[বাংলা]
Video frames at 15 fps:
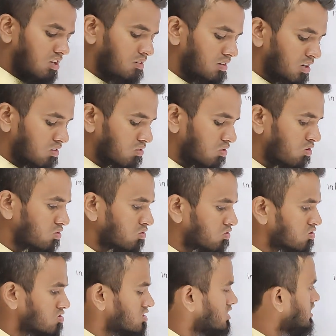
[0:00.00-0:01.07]
আমরা গ্রহণ
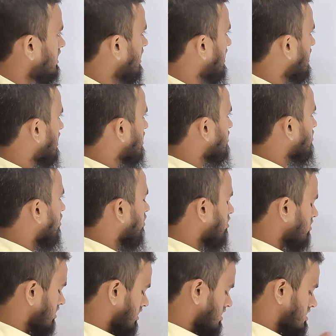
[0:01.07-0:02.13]
করছি
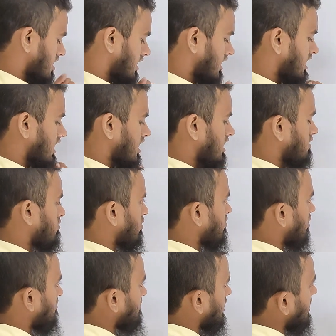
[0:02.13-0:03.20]
তখন সেটাকে কি
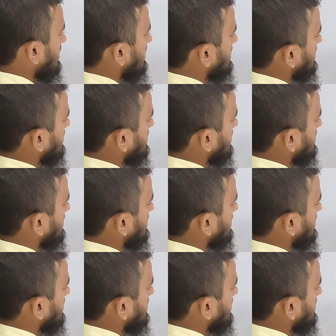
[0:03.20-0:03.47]
বলবো আমরা